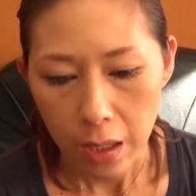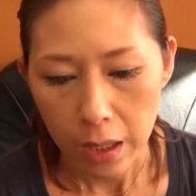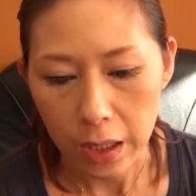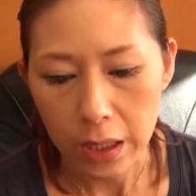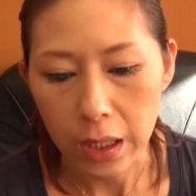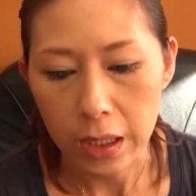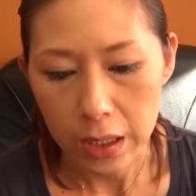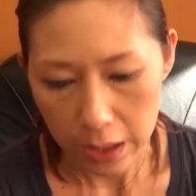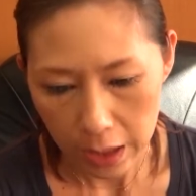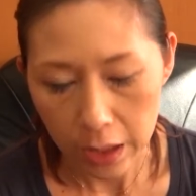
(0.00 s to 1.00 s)
何々
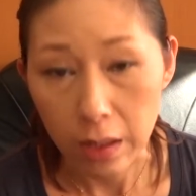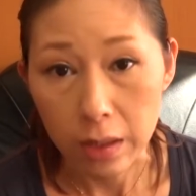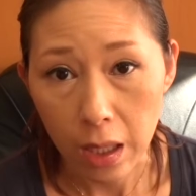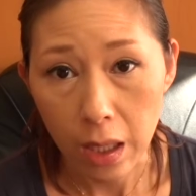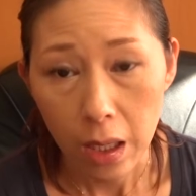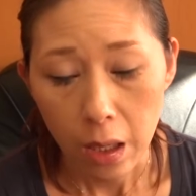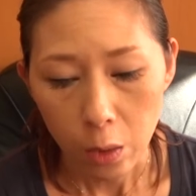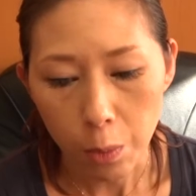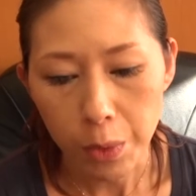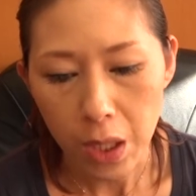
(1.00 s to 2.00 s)
市ですね
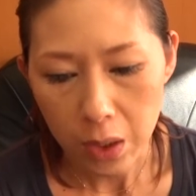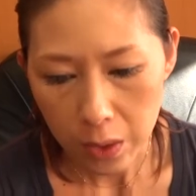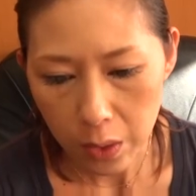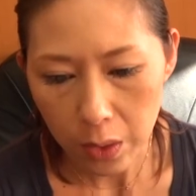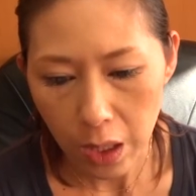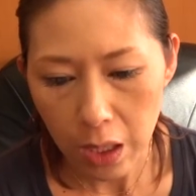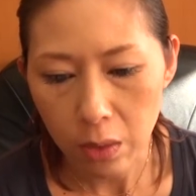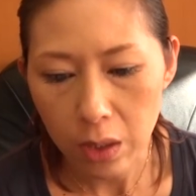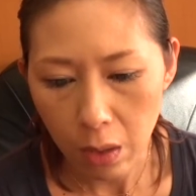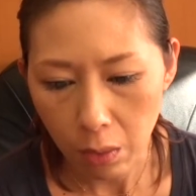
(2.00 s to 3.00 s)
と
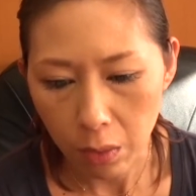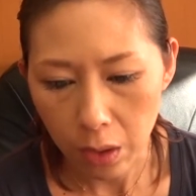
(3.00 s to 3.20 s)
プラスネイルサロンっ